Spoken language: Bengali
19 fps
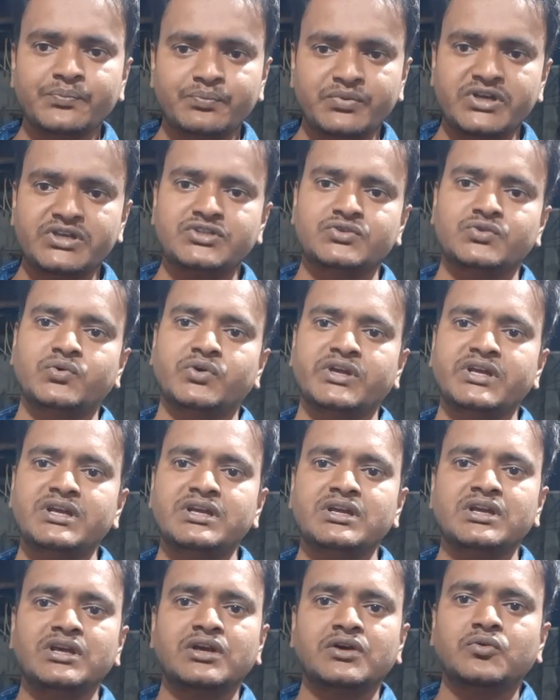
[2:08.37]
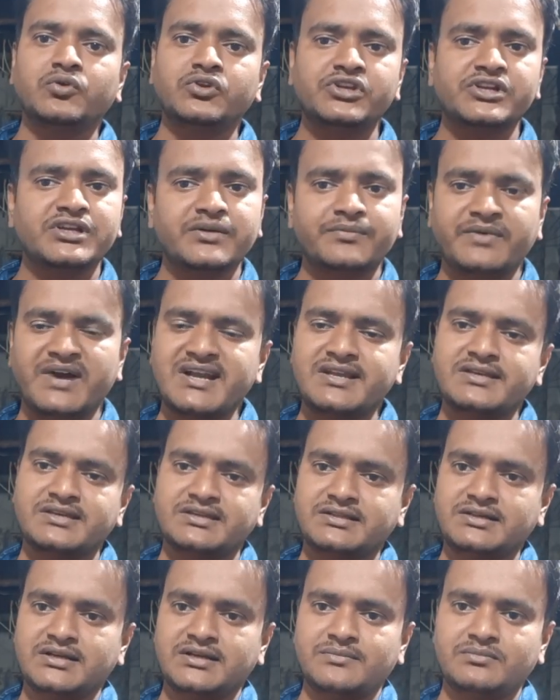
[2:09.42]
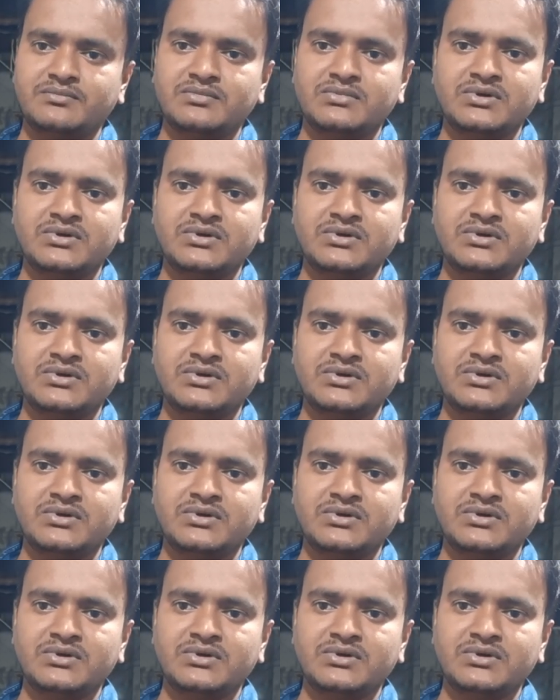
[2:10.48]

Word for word: পেস্ট করে ওদেরকে পাঠিয়ে দিলাম